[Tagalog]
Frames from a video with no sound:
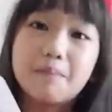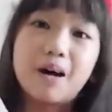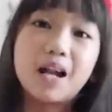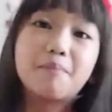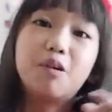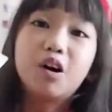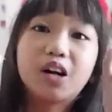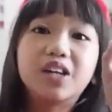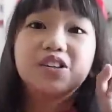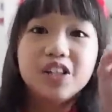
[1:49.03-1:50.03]
para po
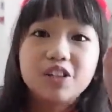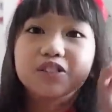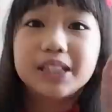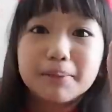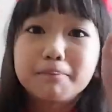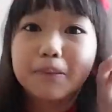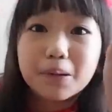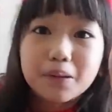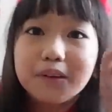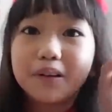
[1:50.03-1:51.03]
ganun yung SIM po.
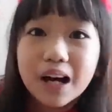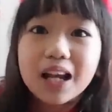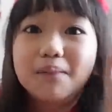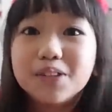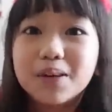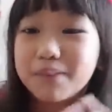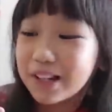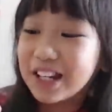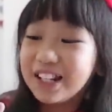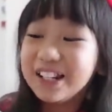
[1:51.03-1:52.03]
Alam niyo na po
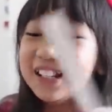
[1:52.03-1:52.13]
yan.